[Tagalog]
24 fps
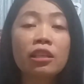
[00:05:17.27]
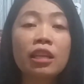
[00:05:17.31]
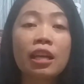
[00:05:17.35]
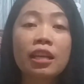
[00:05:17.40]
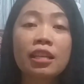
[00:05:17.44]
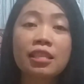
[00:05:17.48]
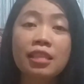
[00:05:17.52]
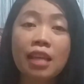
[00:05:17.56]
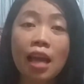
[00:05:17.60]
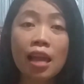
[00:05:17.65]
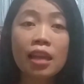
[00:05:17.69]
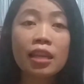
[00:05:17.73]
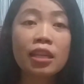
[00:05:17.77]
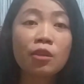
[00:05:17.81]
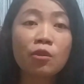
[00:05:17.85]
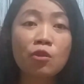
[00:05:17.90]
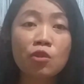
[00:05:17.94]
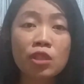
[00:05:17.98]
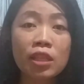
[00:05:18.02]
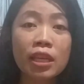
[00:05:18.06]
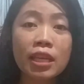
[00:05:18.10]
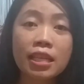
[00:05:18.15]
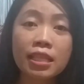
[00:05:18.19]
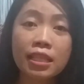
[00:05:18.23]
nagsalig ko
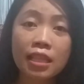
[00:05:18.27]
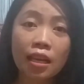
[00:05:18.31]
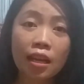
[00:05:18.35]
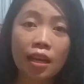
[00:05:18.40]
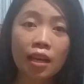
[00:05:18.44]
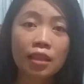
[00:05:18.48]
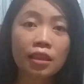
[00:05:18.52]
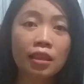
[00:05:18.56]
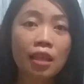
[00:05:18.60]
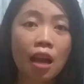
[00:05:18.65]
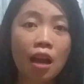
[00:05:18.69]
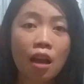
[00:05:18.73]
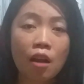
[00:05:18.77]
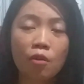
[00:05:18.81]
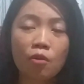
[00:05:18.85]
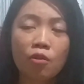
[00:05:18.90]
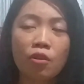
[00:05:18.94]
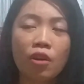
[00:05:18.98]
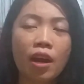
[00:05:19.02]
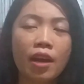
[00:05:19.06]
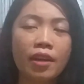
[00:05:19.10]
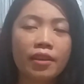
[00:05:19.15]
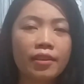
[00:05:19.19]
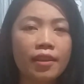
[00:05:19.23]
sa isa ka
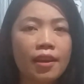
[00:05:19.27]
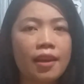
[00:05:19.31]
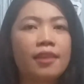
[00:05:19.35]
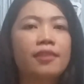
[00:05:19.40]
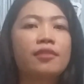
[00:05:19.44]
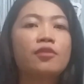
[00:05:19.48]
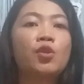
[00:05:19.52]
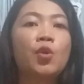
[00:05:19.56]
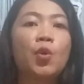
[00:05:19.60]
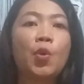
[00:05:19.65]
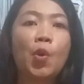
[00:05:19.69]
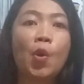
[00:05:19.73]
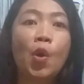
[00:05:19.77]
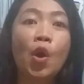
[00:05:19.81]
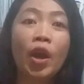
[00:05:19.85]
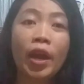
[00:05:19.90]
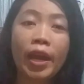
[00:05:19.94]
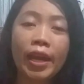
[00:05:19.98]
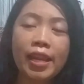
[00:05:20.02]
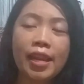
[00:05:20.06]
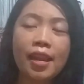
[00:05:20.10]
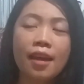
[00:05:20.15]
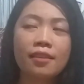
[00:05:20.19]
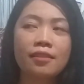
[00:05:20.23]
tao ana so
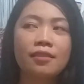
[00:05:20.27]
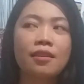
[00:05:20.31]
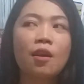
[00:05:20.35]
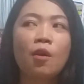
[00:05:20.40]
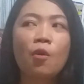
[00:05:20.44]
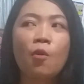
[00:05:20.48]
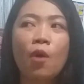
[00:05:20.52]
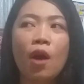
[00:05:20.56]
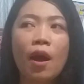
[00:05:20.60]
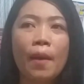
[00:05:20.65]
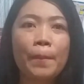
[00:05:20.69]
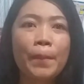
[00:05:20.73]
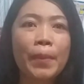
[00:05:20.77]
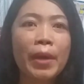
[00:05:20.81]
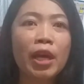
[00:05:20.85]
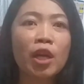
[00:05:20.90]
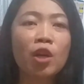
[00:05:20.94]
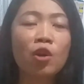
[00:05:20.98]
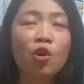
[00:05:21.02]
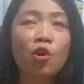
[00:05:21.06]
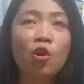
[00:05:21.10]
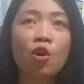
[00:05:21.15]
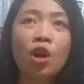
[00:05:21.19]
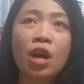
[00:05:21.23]
okay lang sa kuha
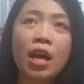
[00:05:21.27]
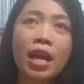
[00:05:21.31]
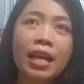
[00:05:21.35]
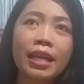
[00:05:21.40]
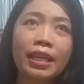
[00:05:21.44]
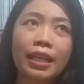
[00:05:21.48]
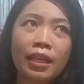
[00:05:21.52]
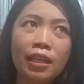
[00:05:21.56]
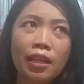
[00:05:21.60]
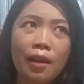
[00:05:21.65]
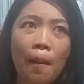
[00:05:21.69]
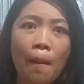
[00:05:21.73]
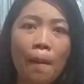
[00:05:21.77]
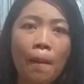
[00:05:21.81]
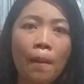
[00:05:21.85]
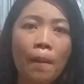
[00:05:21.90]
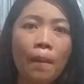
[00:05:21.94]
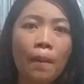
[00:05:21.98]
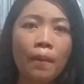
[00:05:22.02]
pero kanang